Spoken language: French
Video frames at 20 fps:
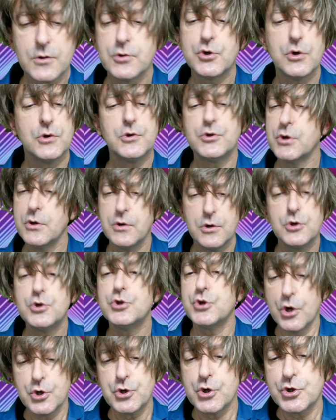je, je,
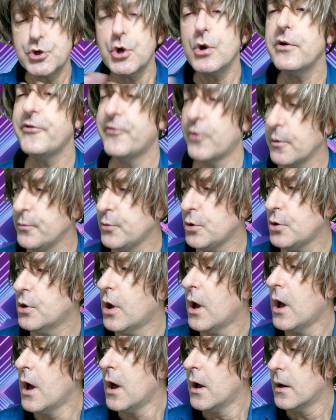je, reformule.
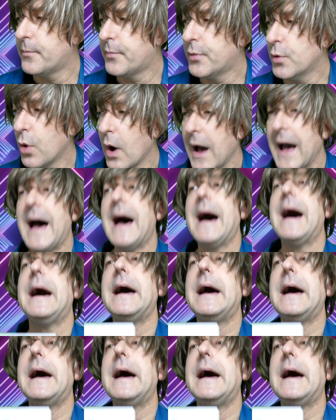Pour